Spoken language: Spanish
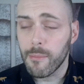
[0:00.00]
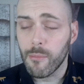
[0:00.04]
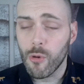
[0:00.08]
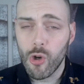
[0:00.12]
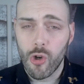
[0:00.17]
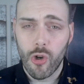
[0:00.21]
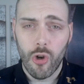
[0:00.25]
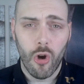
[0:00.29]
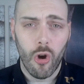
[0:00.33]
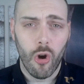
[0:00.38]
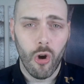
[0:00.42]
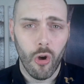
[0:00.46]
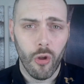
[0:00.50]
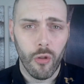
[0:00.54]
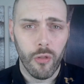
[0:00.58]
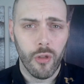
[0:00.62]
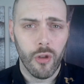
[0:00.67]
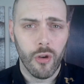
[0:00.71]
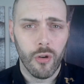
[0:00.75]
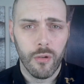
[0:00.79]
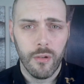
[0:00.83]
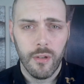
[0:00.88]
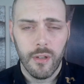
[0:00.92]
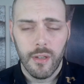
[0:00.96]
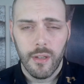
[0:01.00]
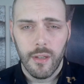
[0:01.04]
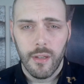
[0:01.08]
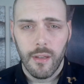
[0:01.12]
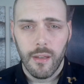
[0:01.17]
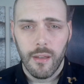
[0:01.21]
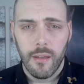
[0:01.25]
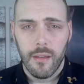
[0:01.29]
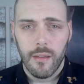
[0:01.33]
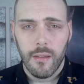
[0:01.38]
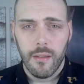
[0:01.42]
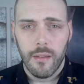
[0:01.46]
Amor, Odio.
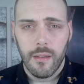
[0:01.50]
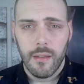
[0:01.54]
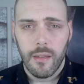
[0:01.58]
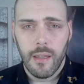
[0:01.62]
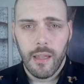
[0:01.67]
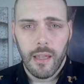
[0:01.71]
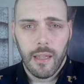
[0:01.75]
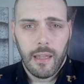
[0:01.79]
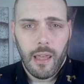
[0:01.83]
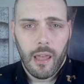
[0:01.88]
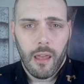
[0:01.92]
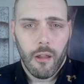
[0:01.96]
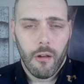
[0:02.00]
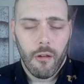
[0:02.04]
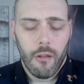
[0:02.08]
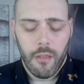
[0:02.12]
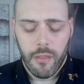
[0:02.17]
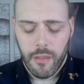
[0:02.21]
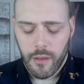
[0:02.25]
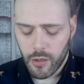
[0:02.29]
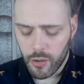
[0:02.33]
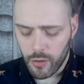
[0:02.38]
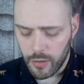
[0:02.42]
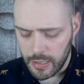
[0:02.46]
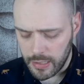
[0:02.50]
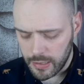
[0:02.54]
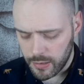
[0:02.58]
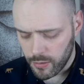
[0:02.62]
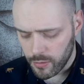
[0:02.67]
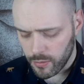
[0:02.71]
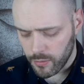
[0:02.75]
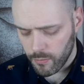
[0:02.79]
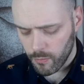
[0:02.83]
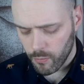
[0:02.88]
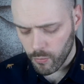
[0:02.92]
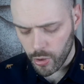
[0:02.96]
¿Y qué quiero decir con
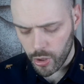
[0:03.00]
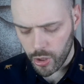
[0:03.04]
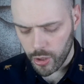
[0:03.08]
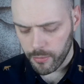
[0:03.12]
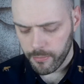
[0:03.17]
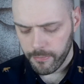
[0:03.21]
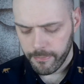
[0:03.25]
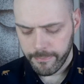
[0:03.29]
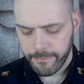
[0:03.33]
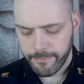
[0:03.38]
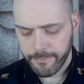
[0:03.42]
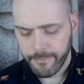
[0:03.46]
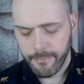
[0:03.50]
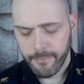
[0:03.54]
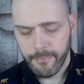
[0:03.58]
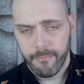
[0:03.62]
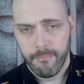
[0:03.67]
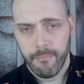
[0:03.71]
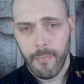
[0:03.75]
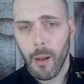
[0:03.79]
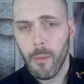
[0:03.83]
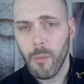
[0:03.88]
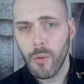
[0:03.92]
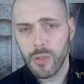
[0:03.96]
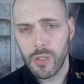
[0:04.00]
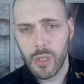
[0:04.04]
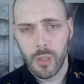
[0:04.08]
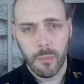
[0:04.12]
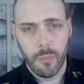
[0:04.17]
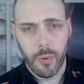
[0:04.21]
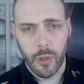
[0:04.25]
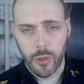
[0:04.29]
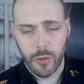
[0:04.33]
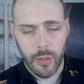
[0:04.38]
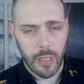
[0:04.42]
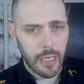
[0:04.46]
esto? Bueno, vamos a ir
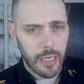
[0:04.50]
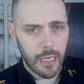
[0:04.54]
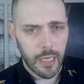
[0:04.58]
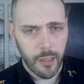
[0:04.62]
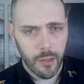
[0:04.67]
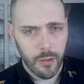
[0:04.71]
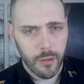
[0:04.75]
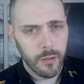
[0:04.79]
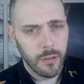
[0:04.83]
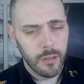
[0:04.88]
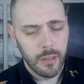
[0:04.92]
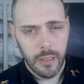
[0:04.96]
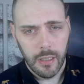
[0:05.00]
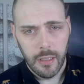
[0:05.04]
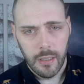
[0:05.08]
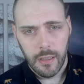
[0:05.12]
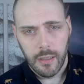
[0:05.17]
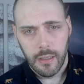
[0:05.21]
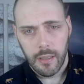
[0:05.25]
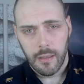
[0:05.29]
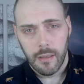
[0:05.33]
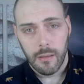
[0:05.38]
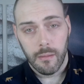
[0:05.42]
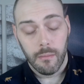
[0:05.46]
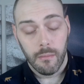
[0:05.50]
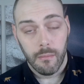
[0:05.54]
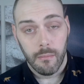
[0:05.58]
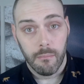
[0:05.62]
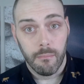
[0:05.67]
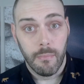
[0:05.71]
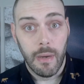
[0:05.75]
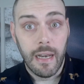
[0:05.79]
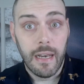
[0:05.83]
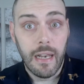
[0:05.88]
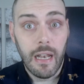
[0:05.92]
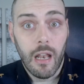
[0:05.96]
un poquito al grano.
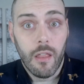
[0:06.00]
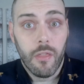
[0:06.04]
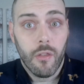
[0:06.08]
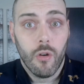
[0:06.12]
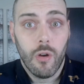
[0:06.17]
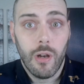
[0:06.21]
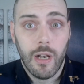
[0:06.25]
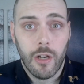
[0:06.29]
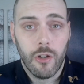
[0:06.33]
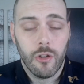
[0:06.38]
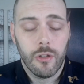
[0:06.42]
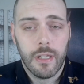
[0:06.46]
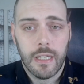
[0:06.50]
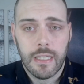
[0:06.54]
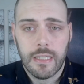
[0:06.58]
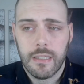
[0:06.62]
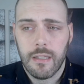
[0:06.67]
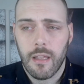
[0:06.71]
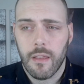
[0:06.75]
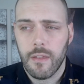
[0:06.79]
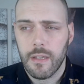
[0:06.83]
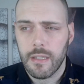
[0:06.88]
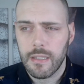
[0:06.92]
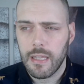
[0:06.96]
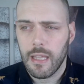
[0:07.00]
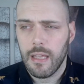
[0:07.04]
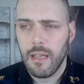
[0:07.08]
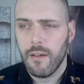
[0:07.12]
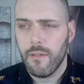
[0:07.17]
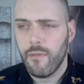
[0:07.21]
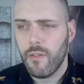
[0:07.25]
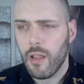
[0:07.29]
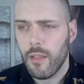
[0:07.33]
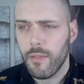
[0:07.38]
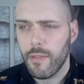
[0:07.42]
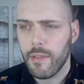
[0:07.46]
Va en relación con las notas, es decir,
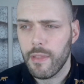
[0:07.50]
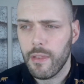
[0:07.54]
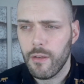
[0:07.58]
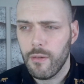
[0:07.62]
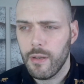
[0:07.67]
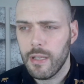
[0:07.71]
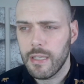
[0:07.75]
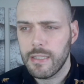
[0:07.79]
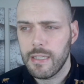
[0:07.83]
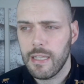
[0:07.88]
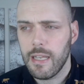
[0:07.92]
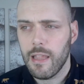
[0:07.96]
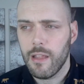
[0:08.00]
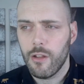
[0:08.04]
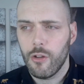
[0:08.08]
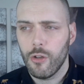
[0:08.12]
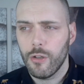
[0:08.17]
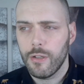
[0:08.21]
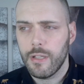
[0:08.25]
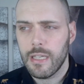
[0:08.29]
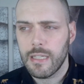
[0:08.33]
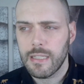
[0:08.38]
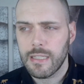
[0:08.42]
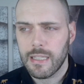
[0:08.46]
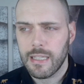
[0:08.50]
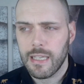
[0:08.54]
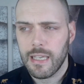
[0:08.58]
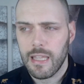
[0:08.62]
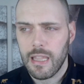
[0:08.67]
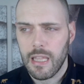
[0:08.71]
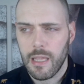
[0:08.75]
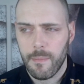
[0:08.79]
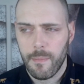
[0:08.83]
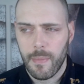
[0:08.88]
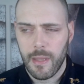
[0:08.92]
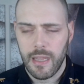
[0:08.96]
esta Francia tiene una serie de notas
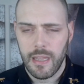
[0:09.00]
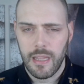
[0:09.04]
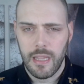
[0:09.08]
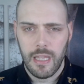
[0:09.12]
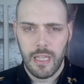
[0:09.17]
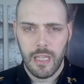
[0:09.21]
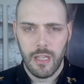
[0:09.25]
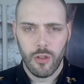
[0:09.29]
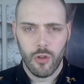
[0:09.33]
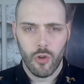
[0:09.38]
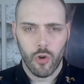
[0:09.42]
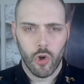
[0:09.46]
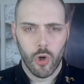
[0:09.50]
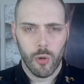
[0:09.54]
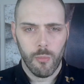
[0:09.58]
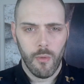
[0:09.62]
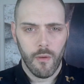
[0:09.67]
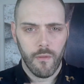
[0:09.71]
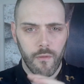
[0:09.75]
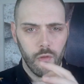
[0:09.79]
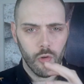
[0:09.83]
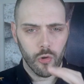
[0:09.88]
que dependiendo cómo